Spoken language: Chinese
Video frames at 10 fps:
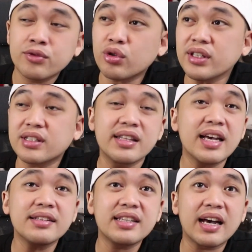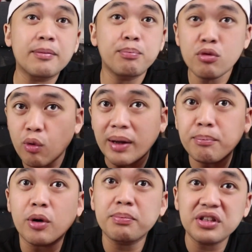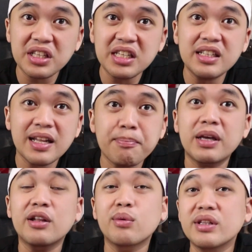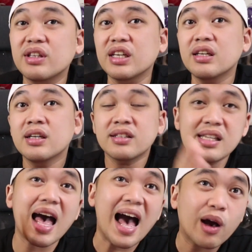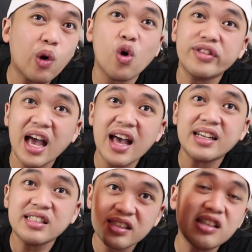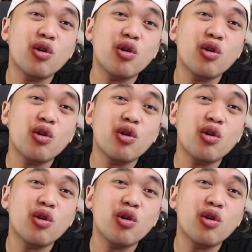所以怎样讲，不关 property 那边的问题，是阿哥大是